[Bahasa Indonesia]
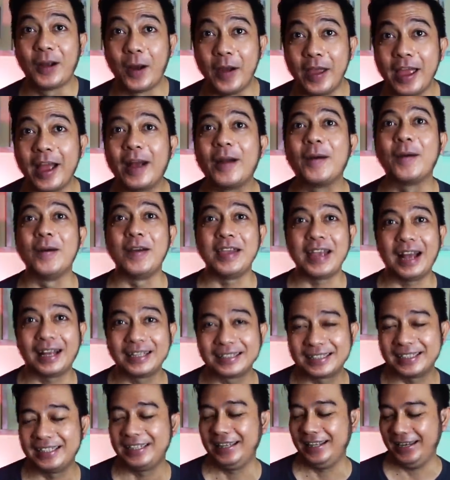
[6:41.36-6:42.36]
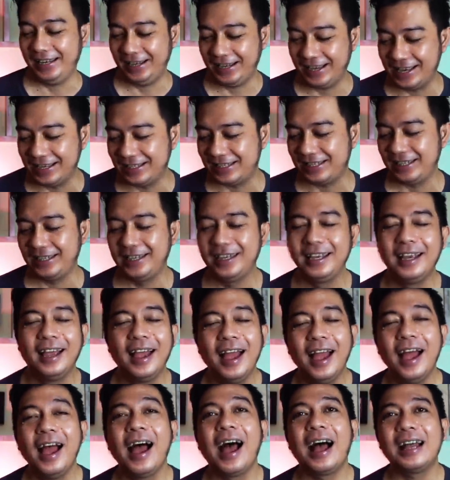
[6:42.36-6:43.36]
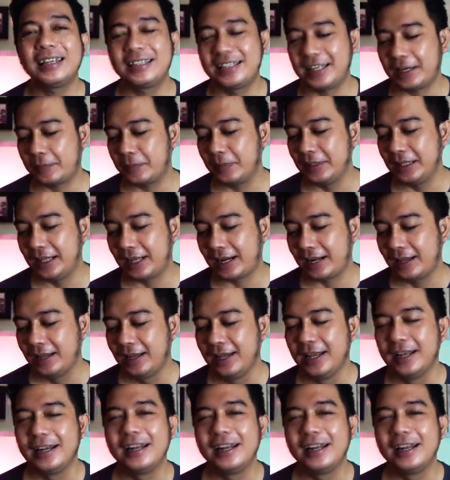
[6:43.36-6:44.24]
goyang-goyang sendiri gak sih? Asik bener.